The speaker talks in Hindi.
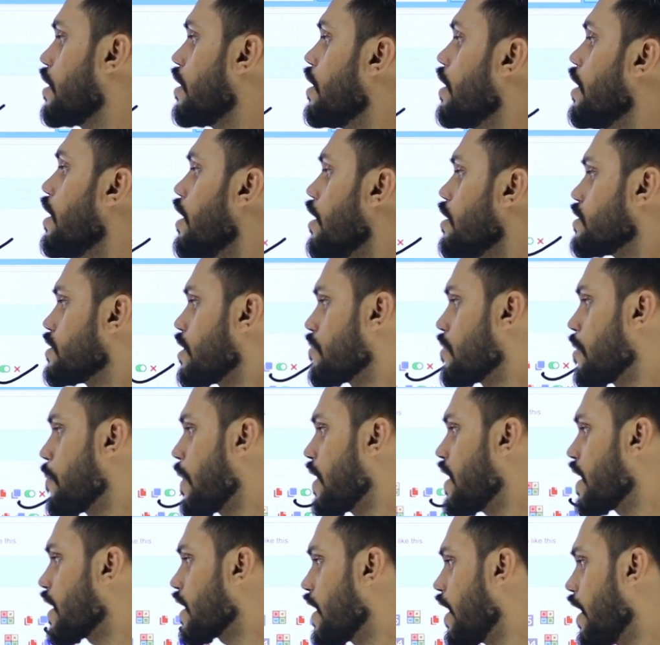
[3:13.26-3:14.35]
हैं सबसे
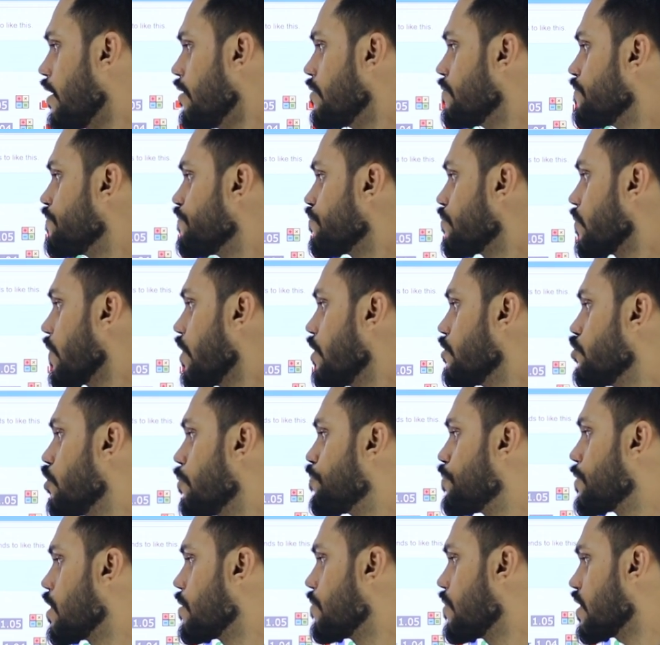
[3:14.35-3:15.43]
पहला क्या है जो
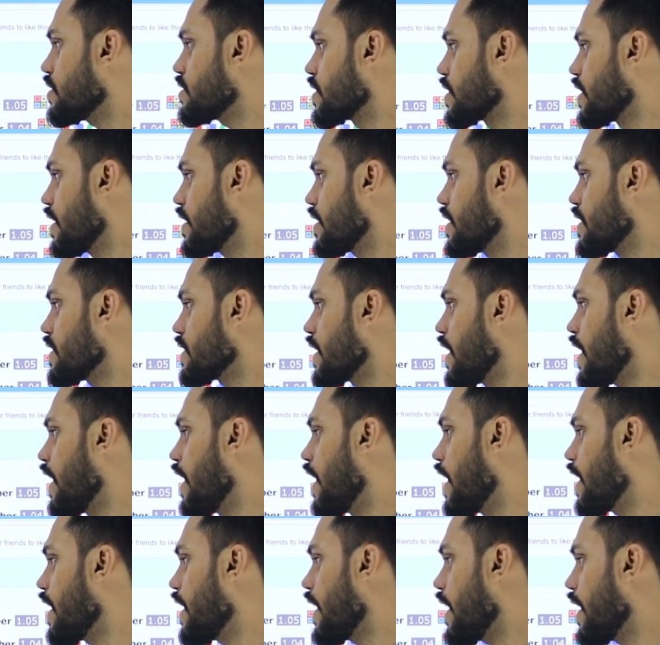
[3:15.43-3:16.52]
प्रीवियस कैंडल का
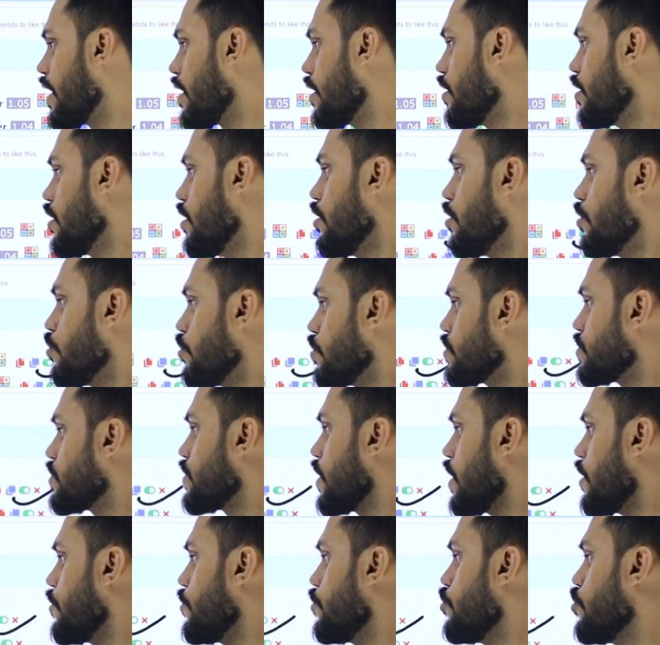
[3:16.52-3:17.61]
हाई है
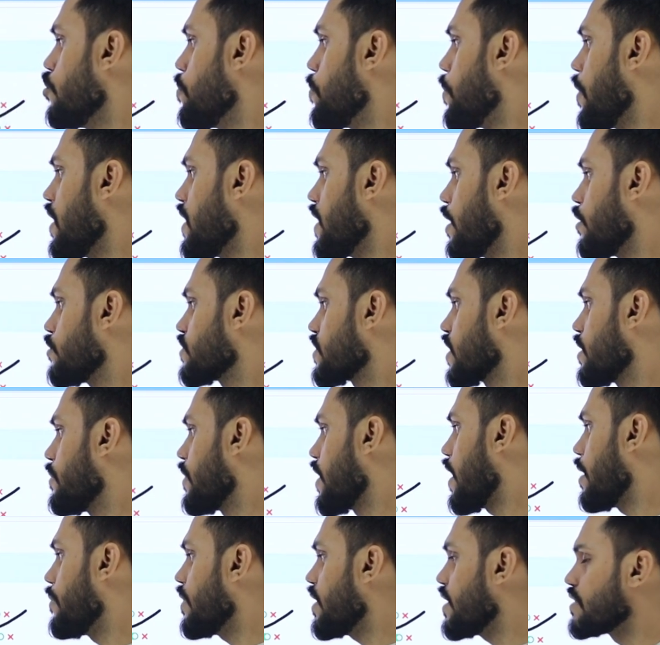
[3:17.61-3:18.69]
उससे ऊपर या उसके
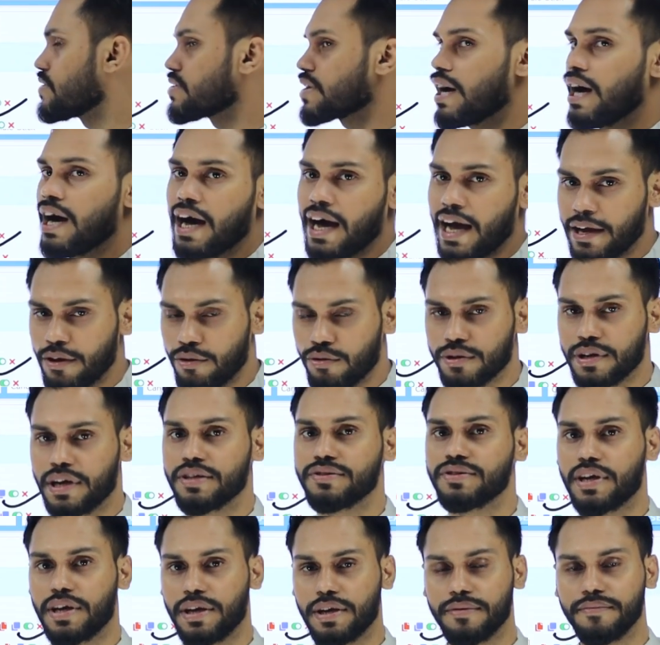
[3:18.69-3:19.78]
बराबर इसका हाई होना
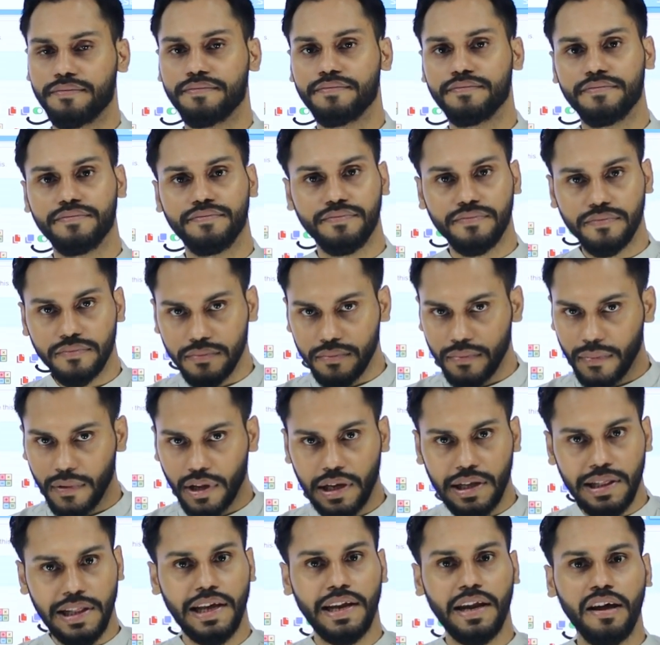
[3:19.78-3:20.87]
चाहिए
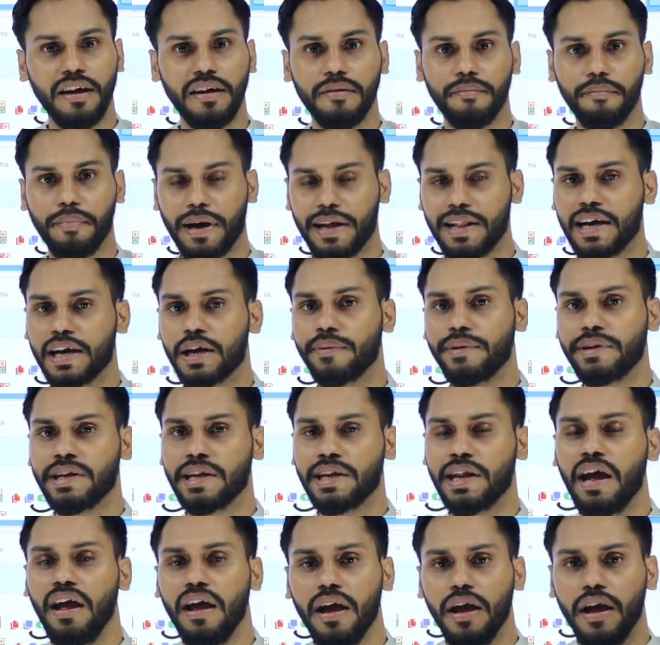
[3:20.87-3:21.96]
क्लियर है पहला
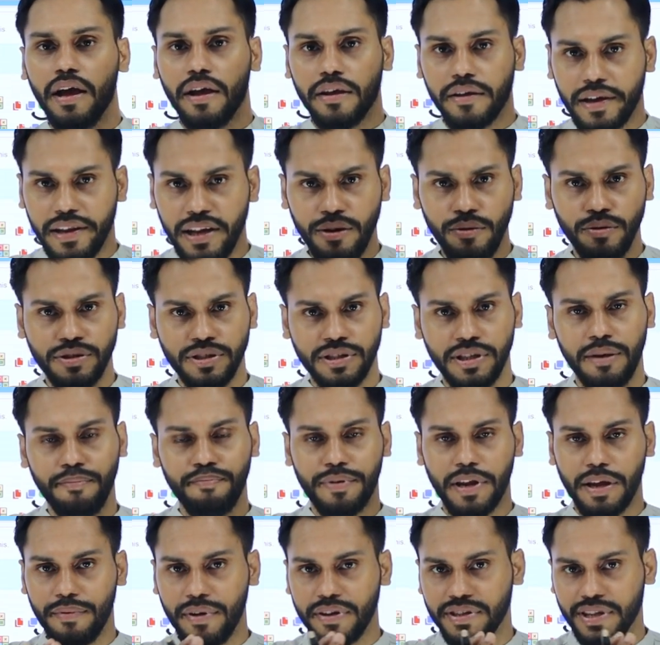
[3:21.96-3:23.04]
क्राइटेरिया यानी उससे
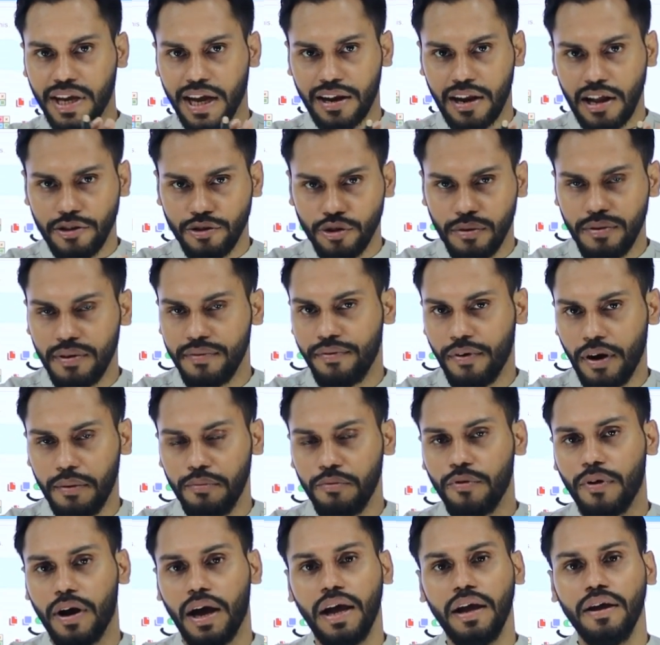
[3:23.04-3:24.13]
प्रीवियस कैंडल जो भी फॉर्म
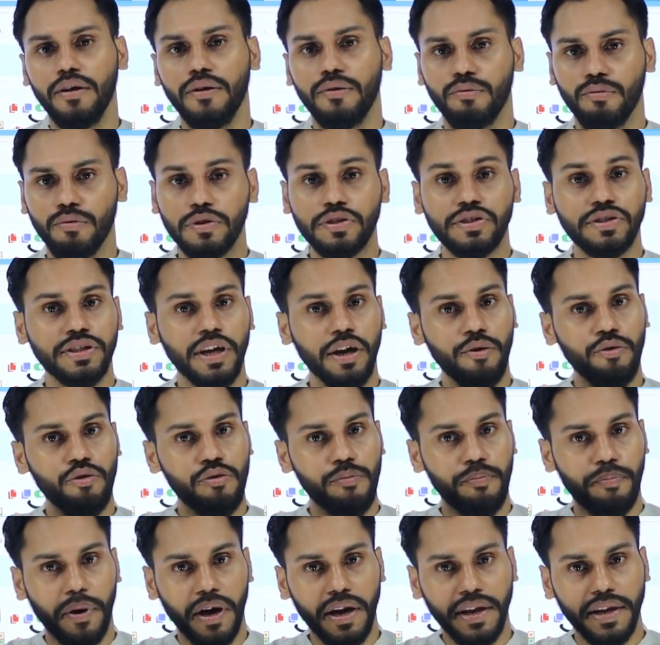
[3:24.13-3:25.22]
हुआ है उससे
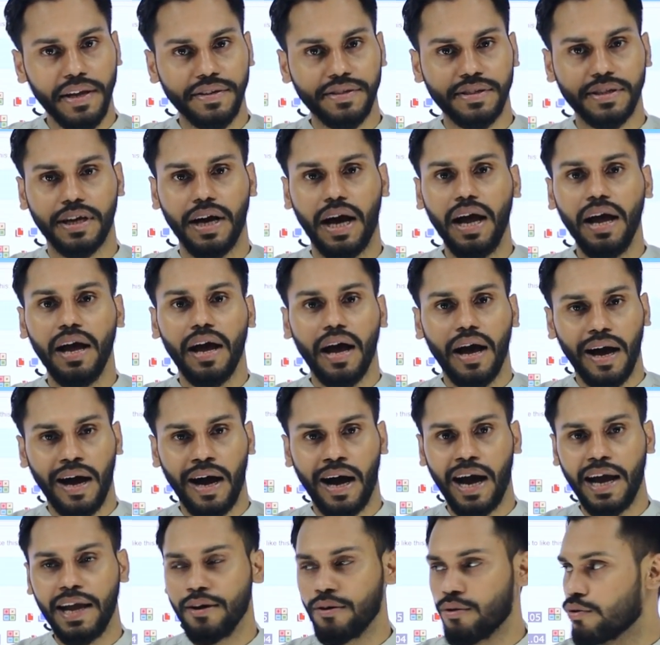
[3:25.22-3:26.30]
ऊपर इसका
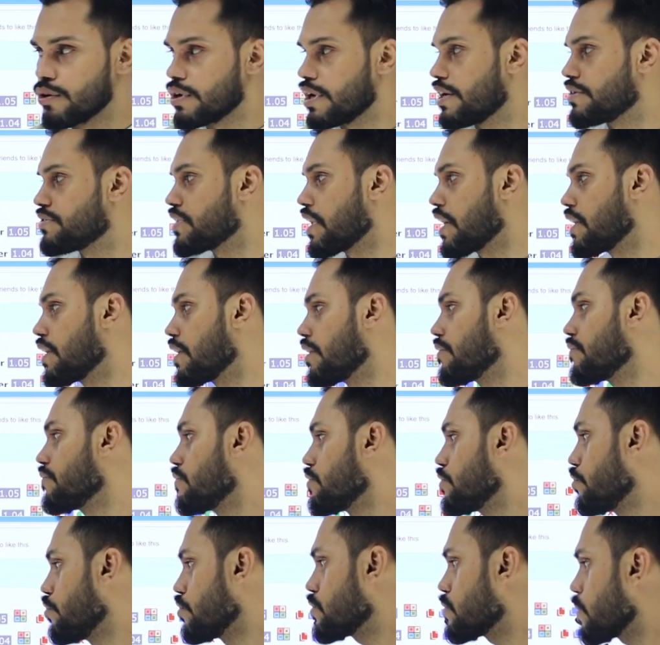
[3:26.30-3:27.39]
हाई होना चाहिए
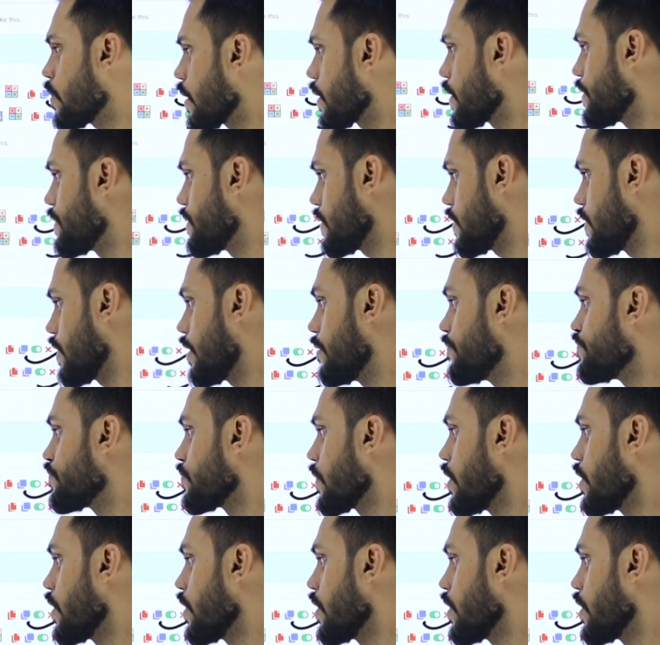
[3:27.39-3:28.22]
दूसरा क्राइटेरिया